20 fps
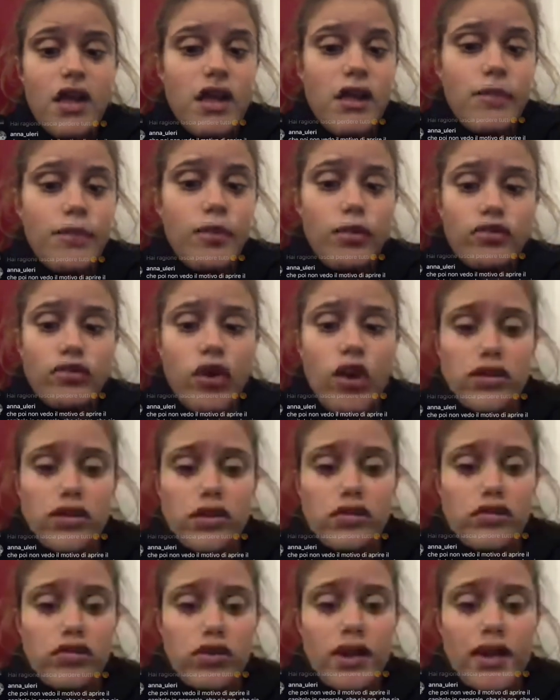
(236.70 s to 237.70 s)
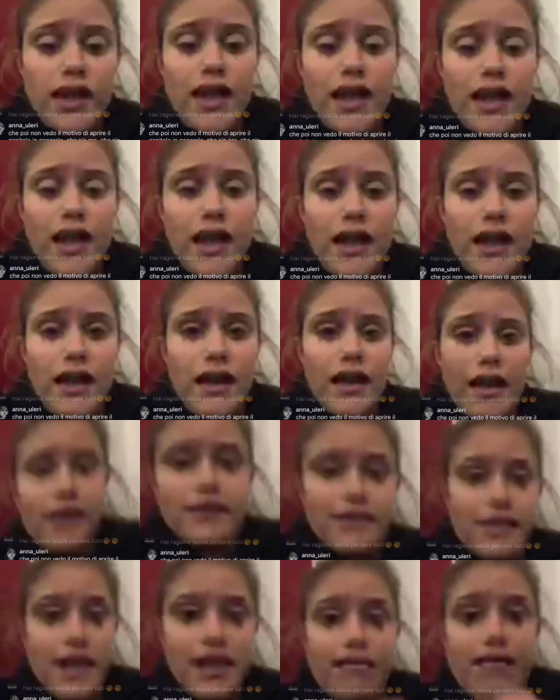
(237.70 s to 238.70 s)
piuttosto che eh,
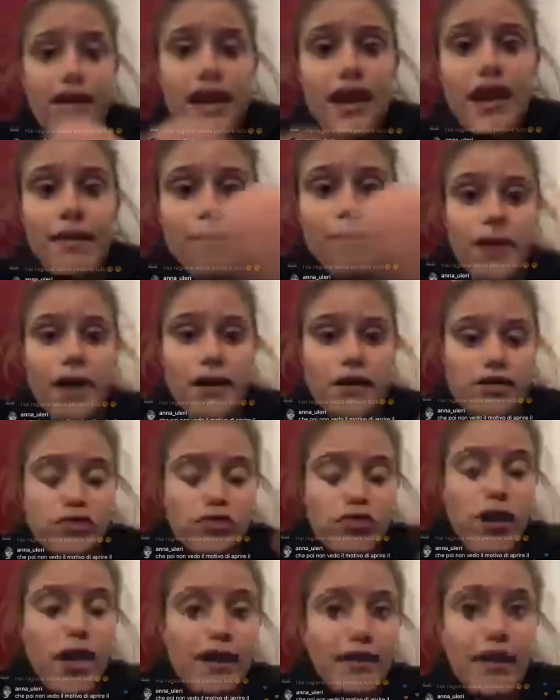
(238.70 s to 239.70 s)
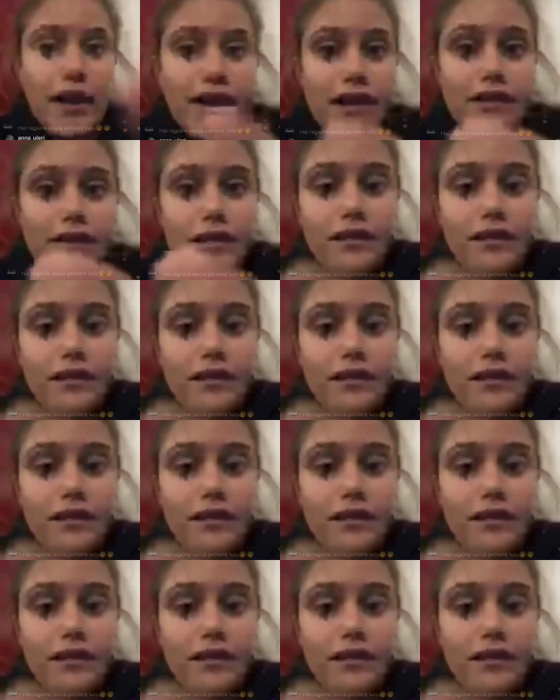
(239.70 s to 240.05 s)
scriverle a me che sono la diretta